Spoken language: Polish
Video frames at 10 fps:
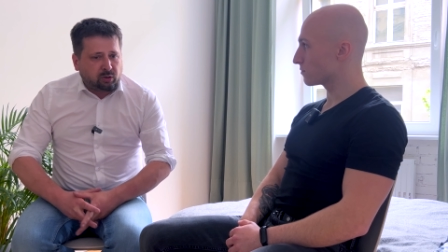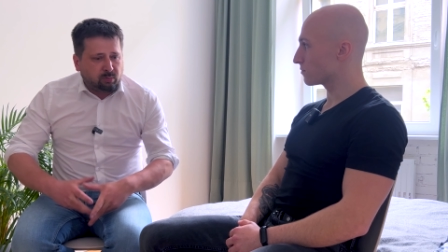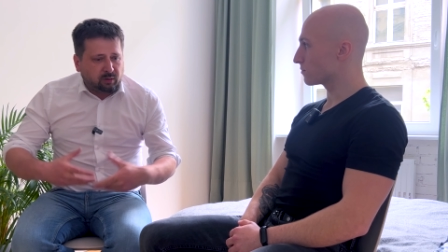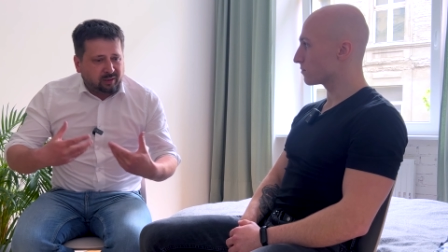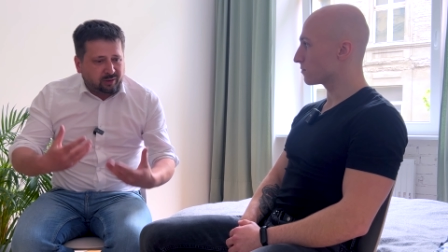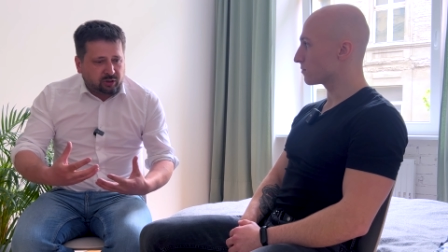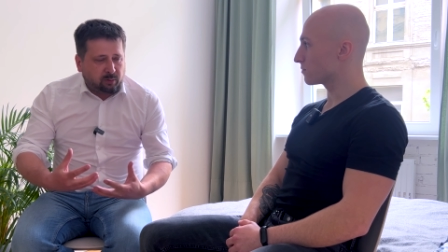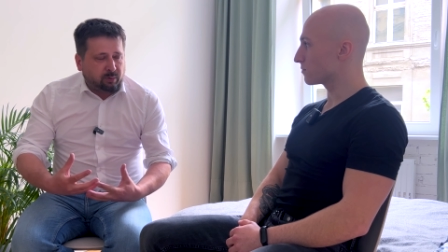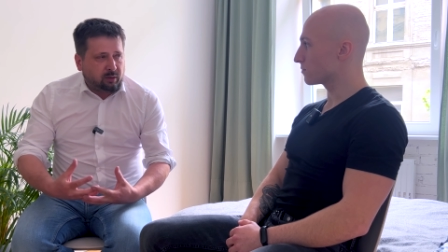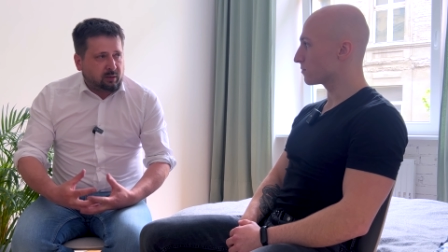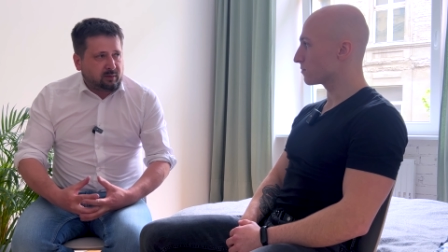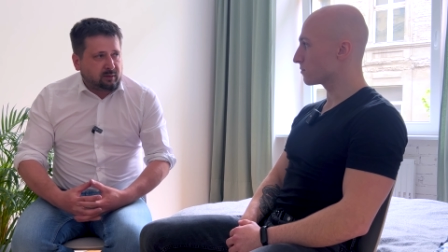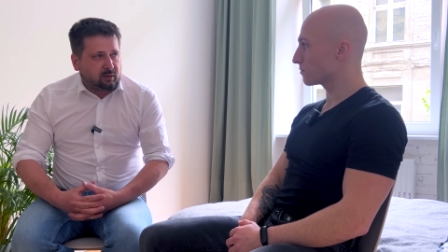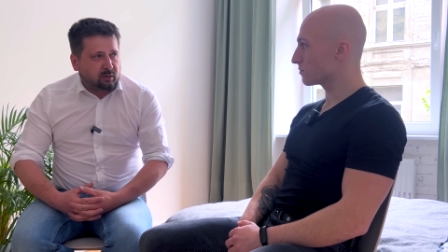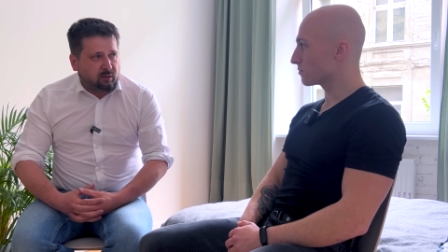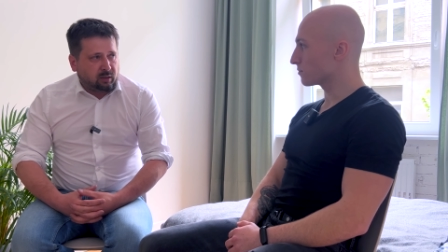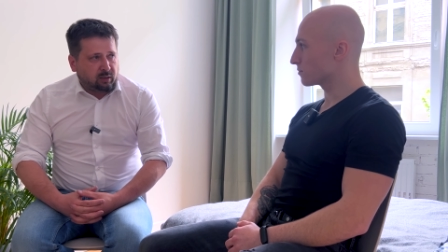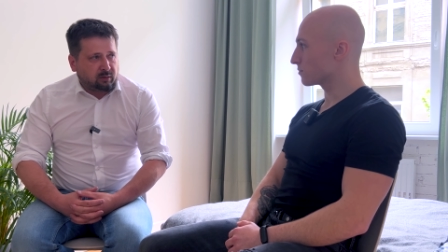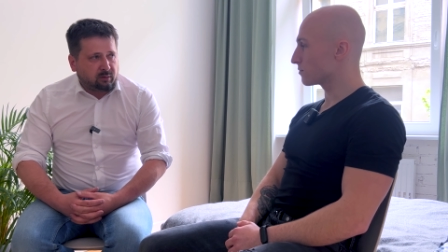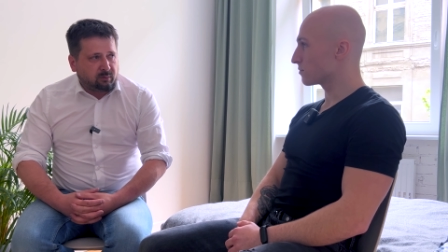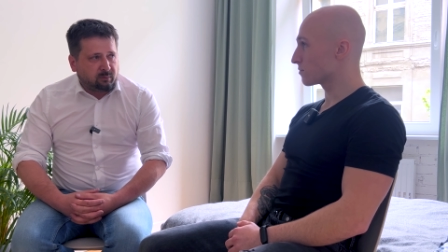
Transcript: Czym dla ciebie jest e, hejt?